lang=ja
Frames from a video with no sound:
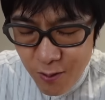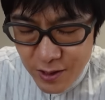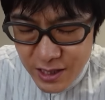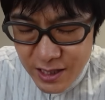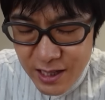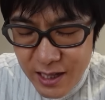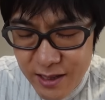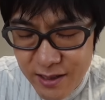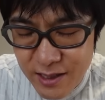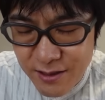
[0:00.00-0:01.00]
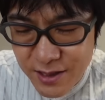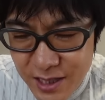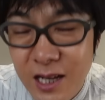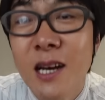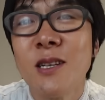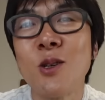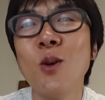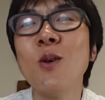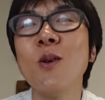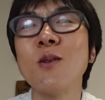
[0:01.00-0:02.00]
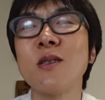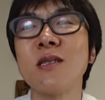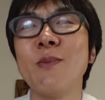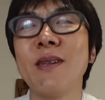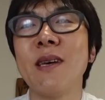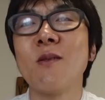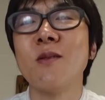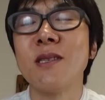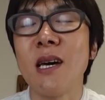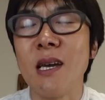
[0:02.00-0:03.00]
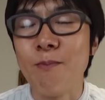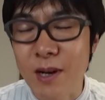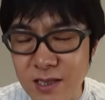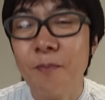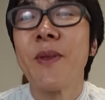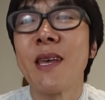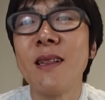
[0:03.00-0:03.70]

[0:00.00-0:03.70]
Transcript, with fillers: 美味しかったですし、超おすすめでございます。